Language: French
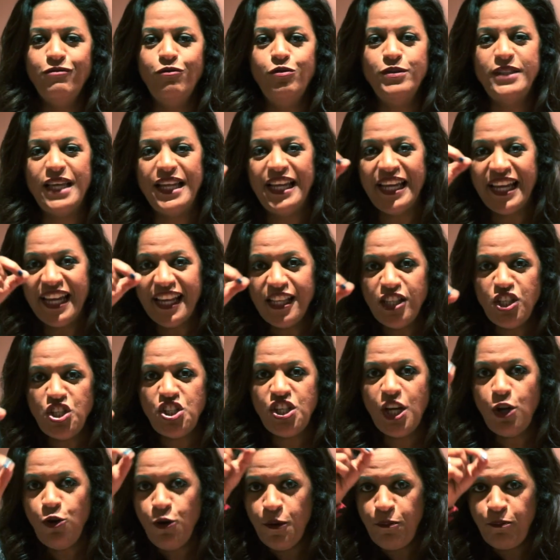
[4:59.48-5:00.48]
Vous allez
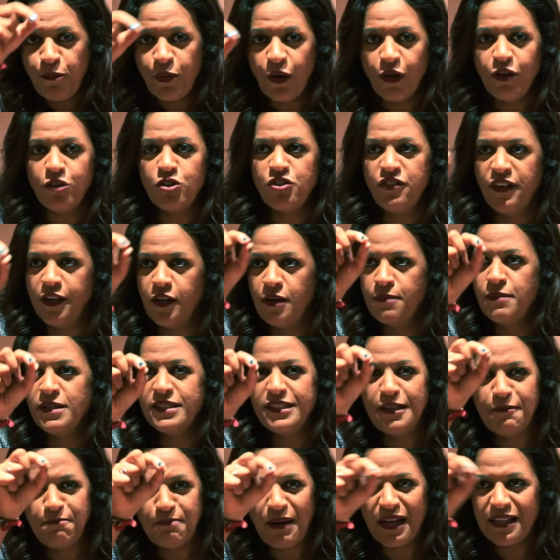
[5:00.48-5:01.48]
rédiger le plan. Je vais
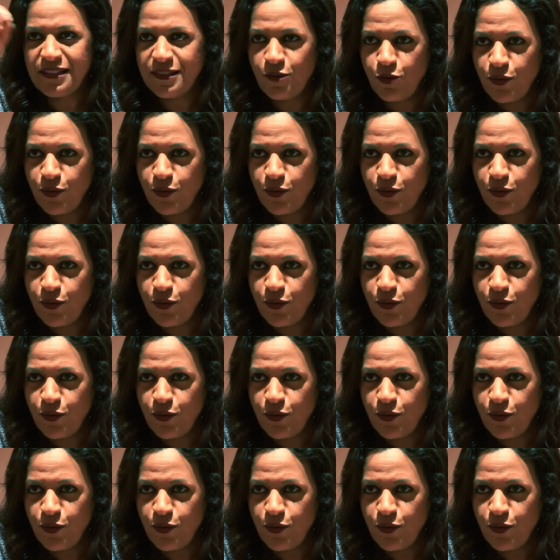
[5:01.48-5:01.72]
commencer par